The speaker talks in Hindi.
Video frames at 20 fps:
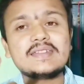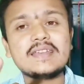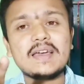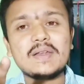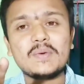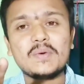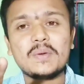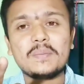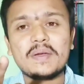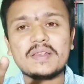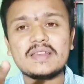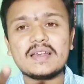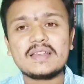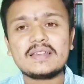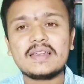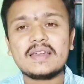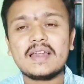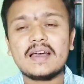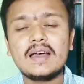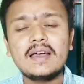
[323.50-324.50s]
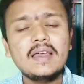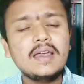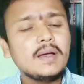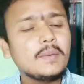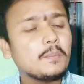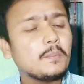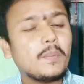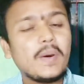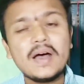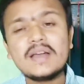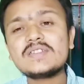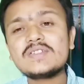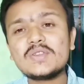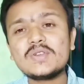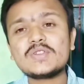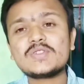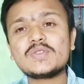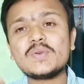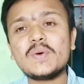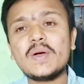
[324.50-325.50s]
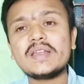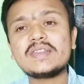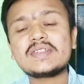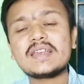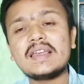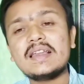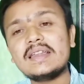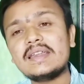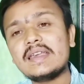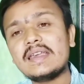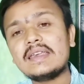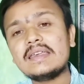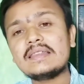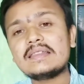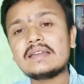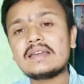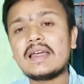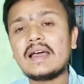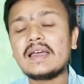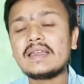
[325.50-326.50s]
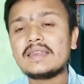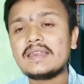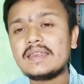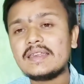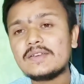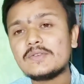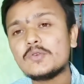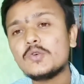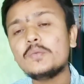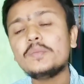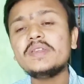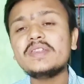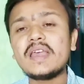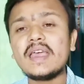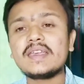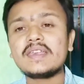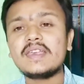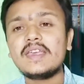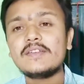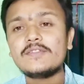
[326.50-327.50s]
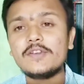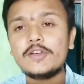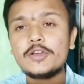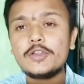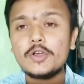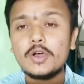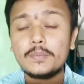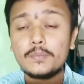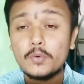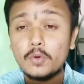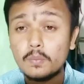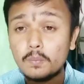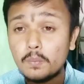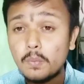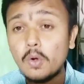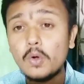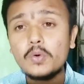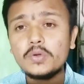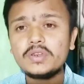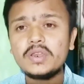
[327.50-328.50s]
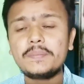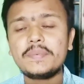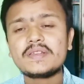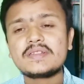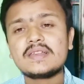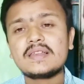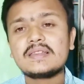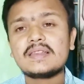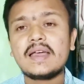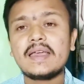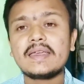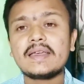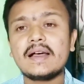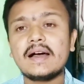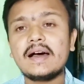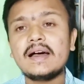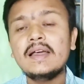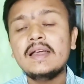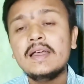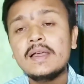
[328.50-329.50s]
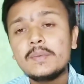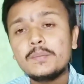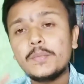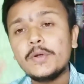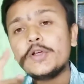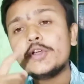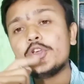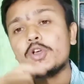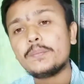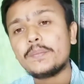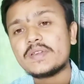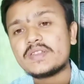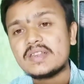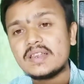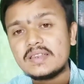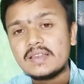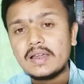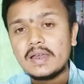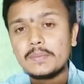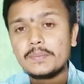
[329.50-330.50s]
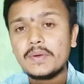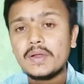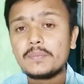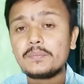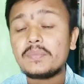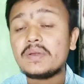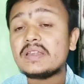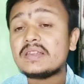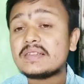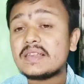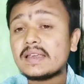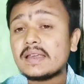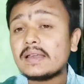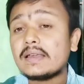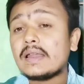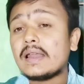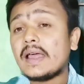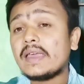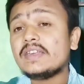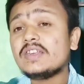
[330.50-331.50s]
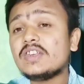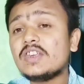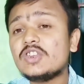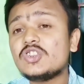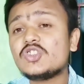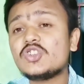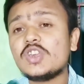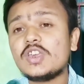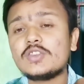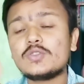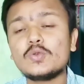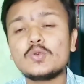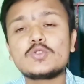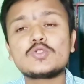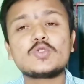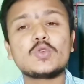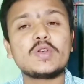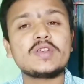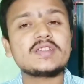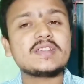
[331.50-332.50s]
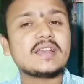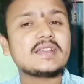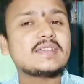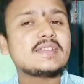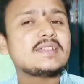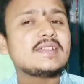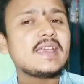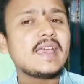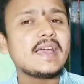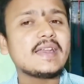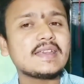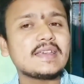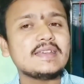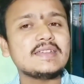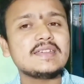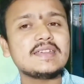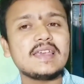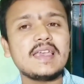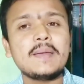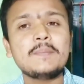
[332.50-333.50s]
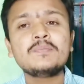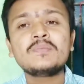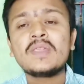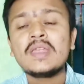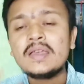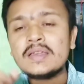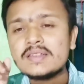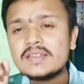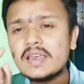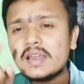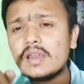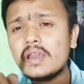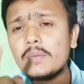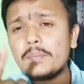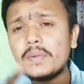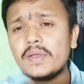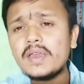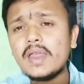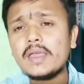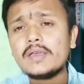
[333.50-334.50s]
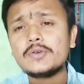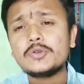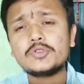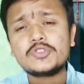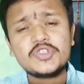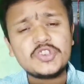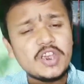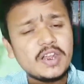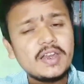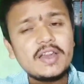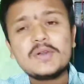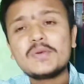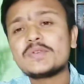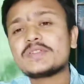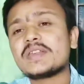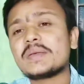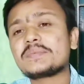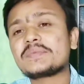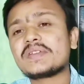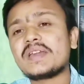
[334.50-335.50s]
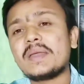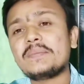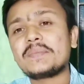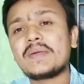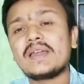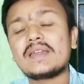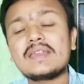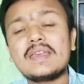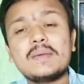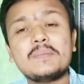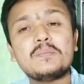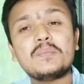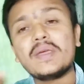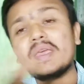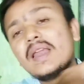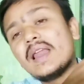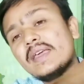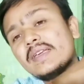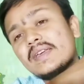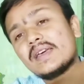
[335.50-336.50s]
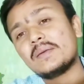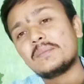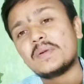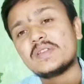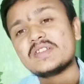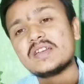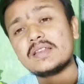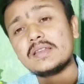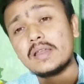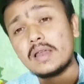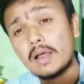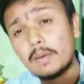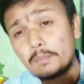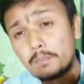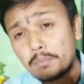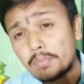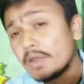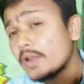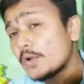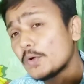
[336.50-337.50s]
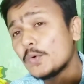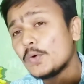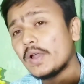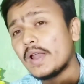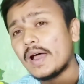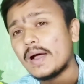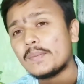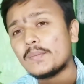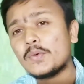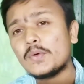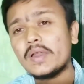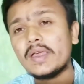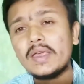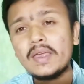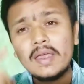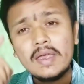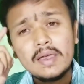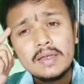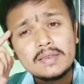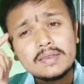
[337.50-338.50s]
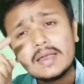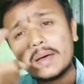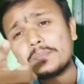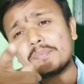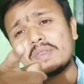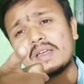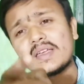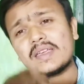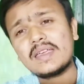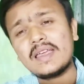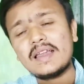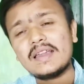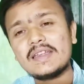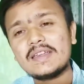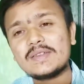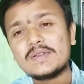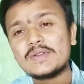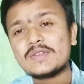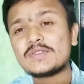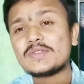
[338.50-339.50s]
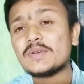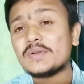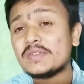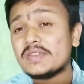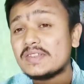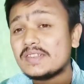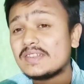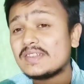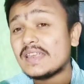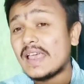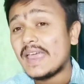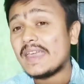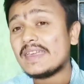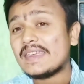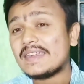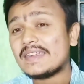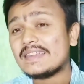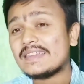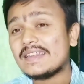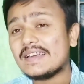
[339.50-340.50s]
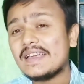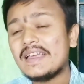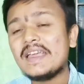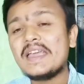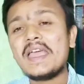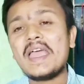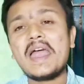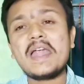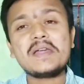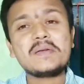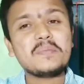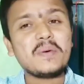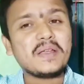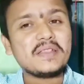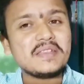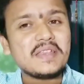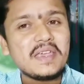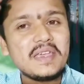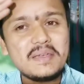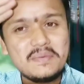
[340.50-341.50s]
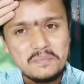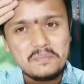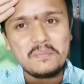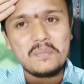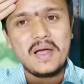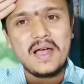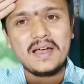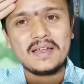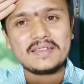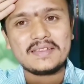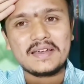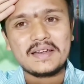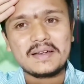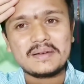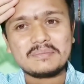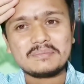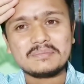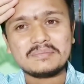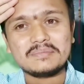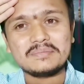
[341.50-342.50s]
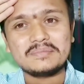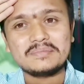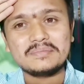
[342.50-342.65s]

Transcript: जरूर बता देना बस दोस्तों आज के लिए इतना ही उम्मीद है कि ये वीडियो आपको बहुत ही पसंद आएगा वीडियो पसंद आने पर प्लीज एक लाइक कीजिए दोस्तों के साथ शेयर कीजिए चैनल पे नए हो चैनल को सब्सक्राइब करके बेल आइकन बजा देना बिल्कुल ना भूले तब तक के लिए दोस्तों जय हिंद एंड बंदे महातारम